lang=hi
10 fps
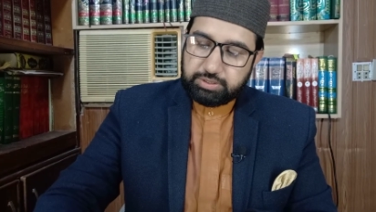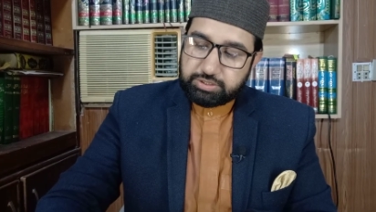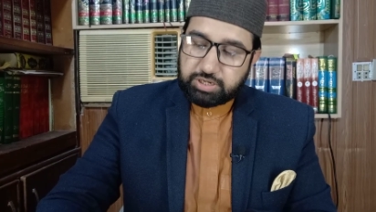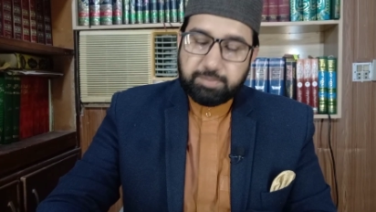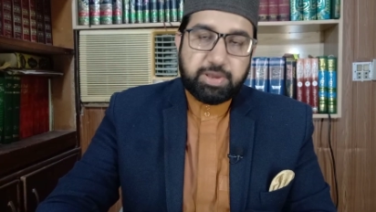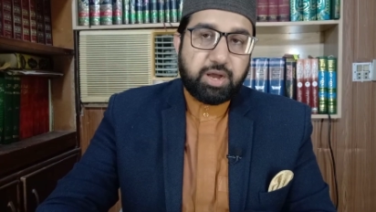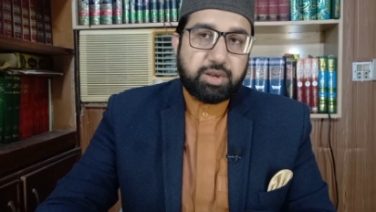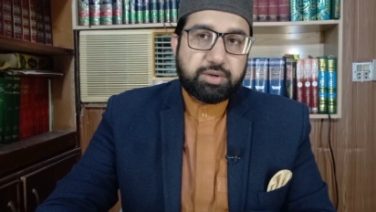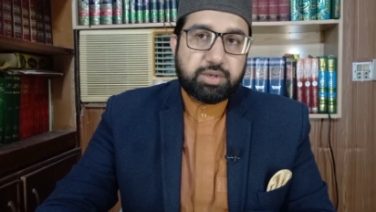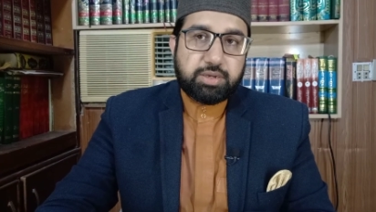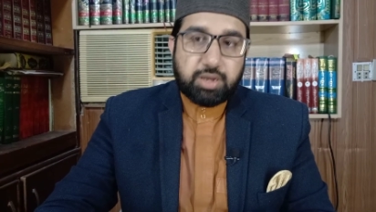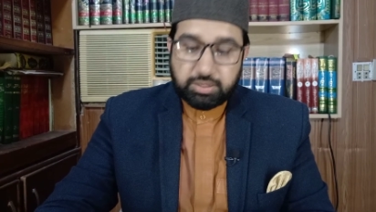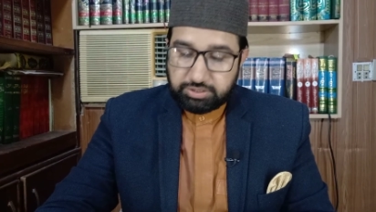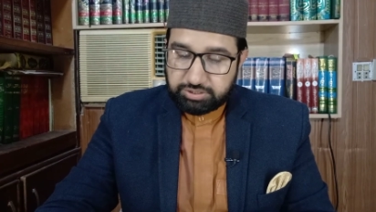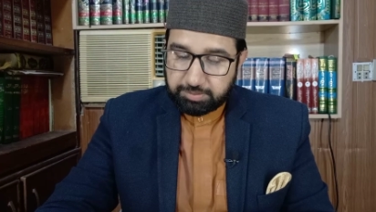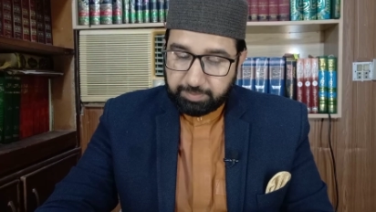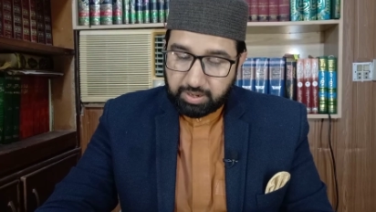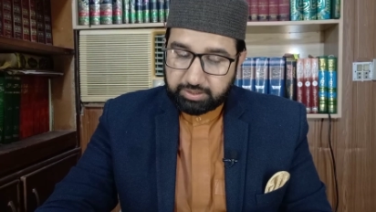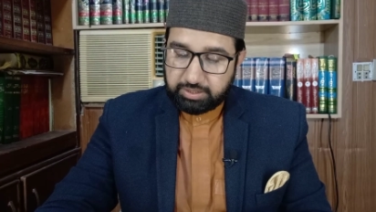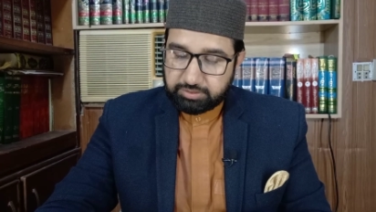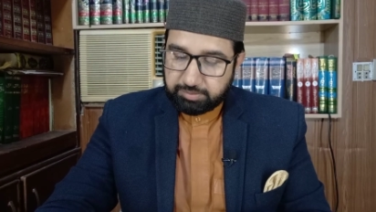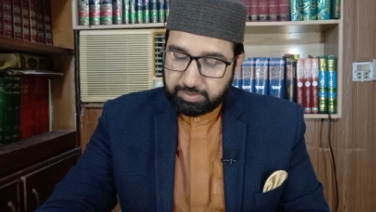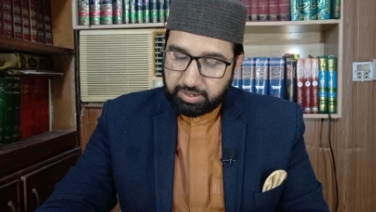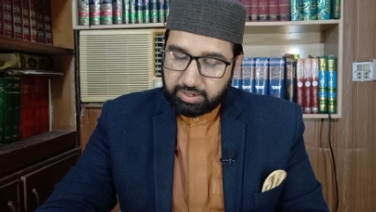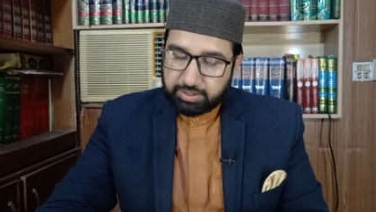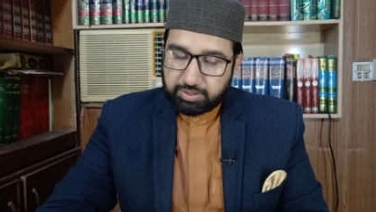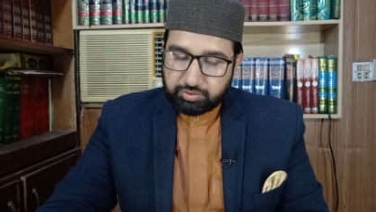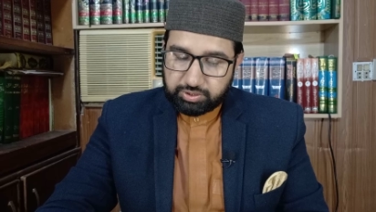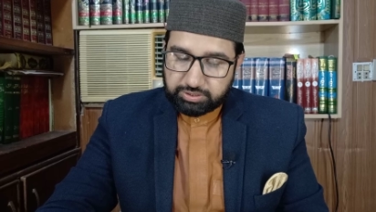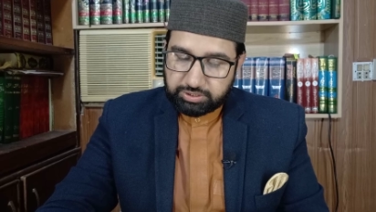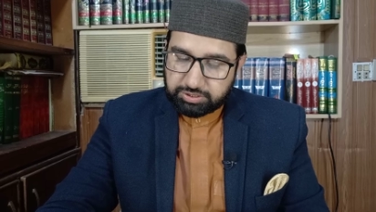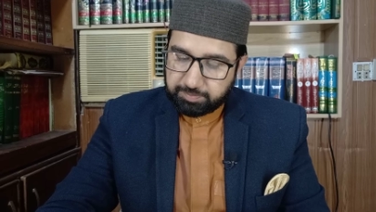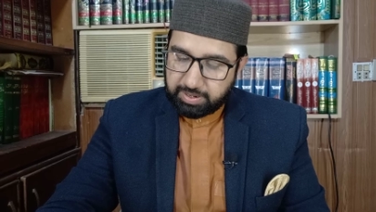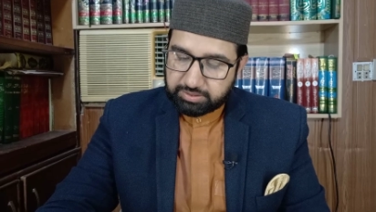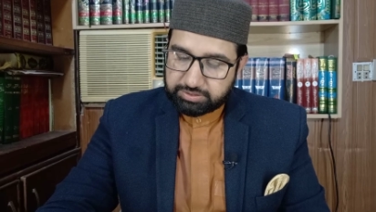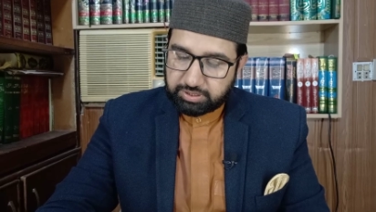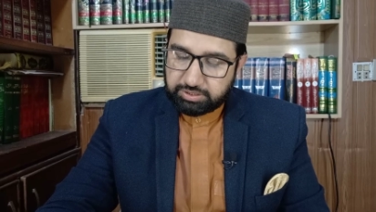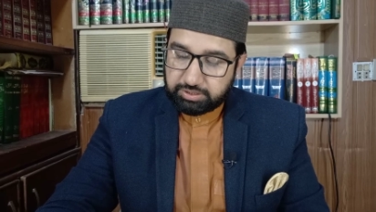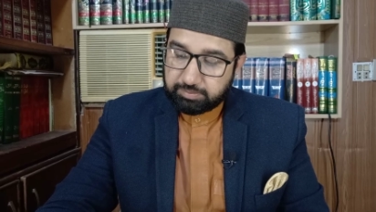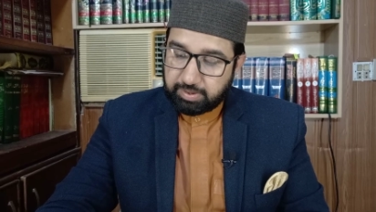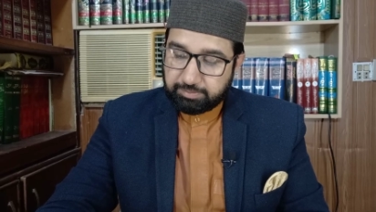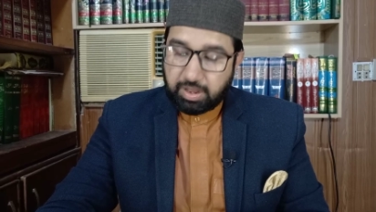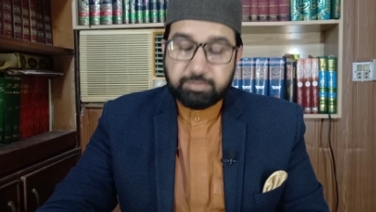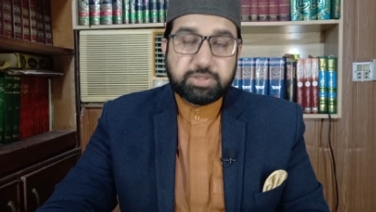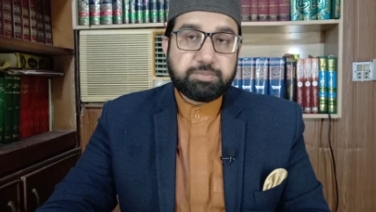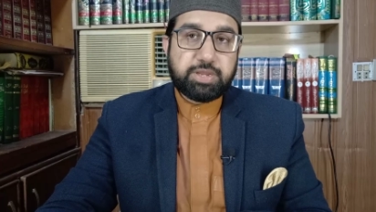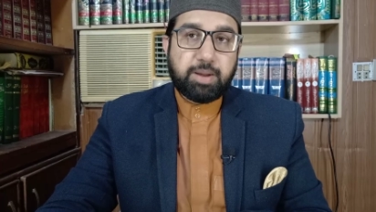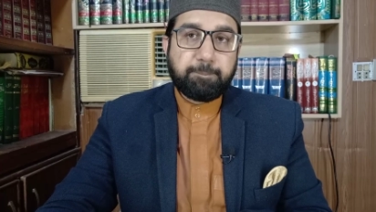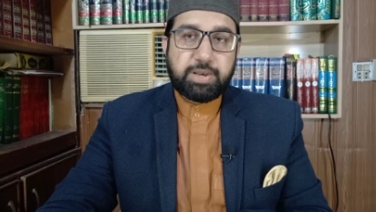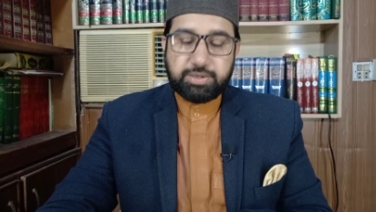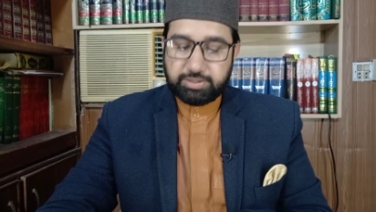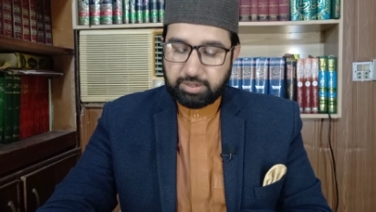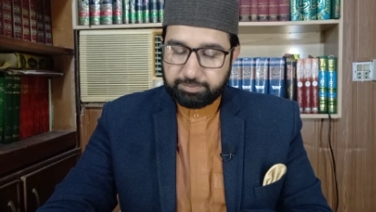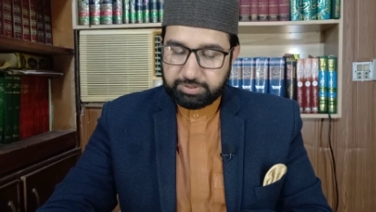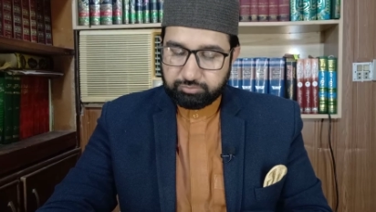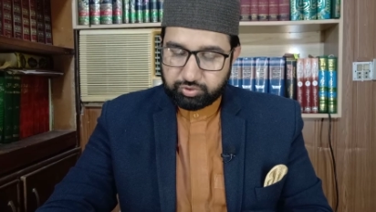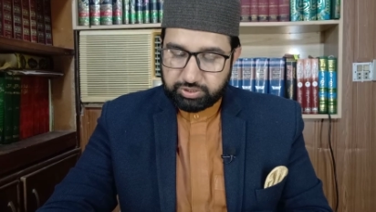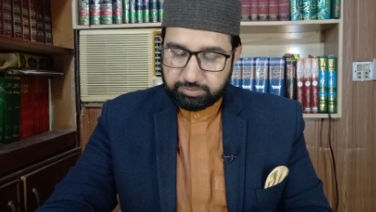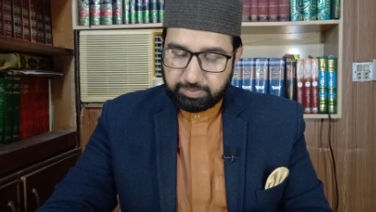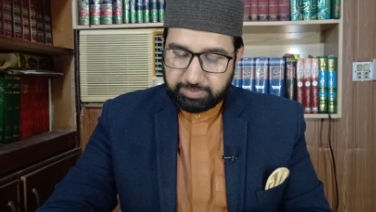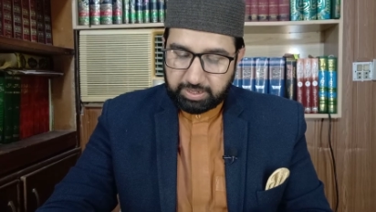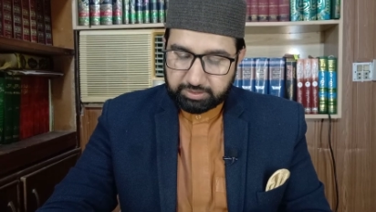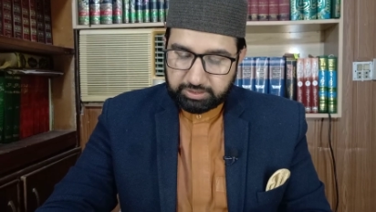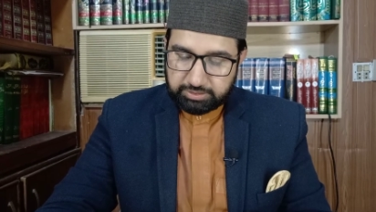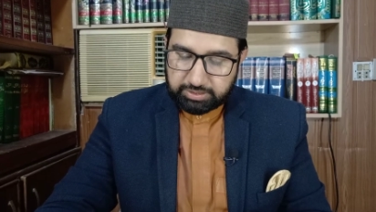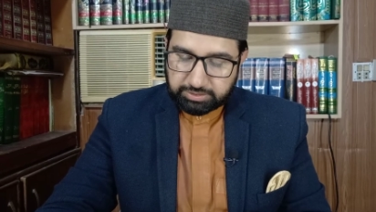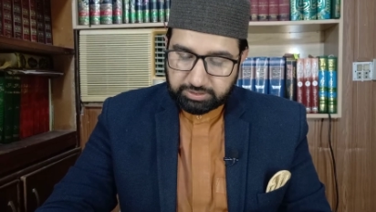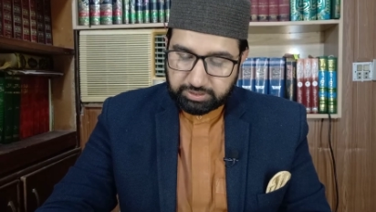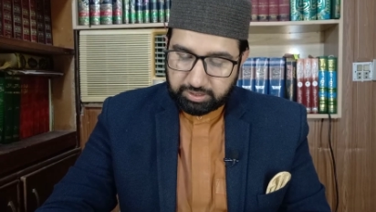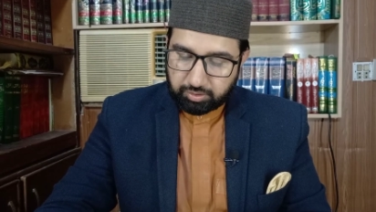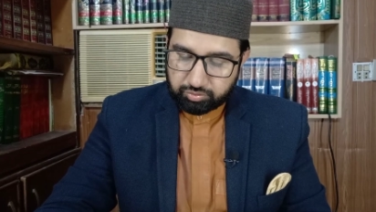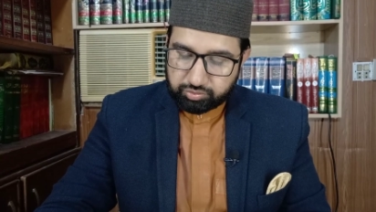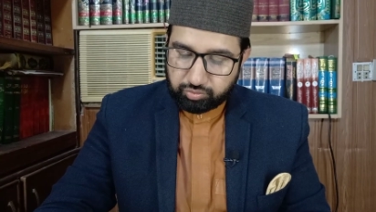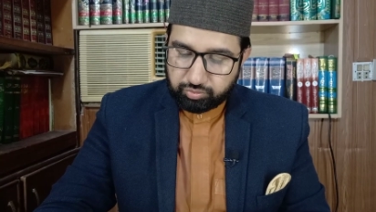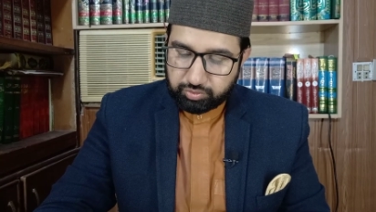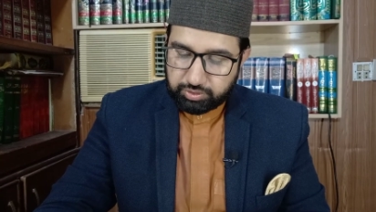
इसका बयान हदीस पाक के अंदर आया है और ये हदीस पाक सही इमाम अहमद इबन हम्बल ने अपनी मुस्नत में बयान की दस हज़ार नौ सौ